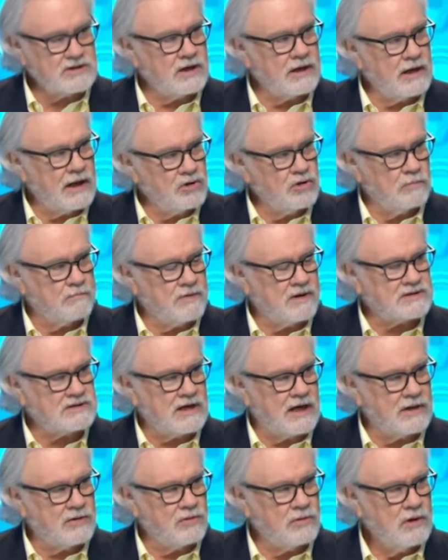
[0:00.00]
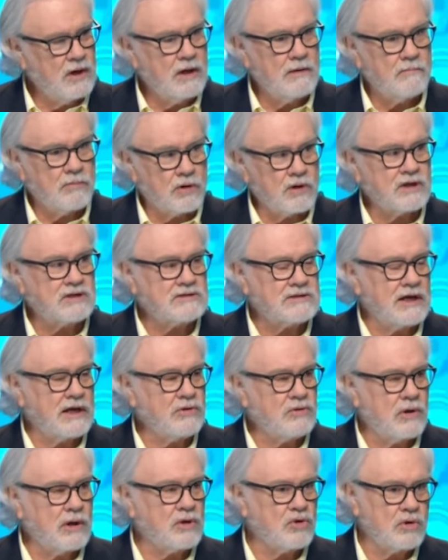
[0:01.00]
del año pasado, porque este año
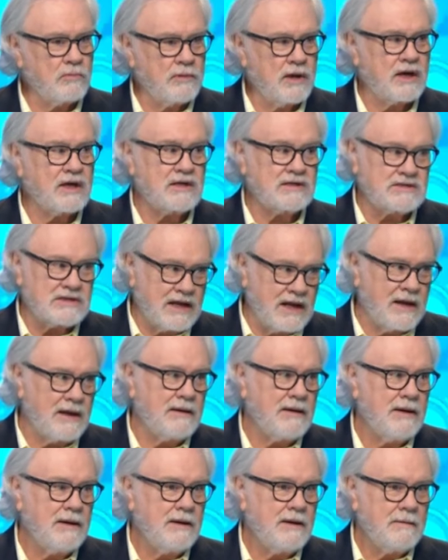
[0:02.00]
la economía crecerá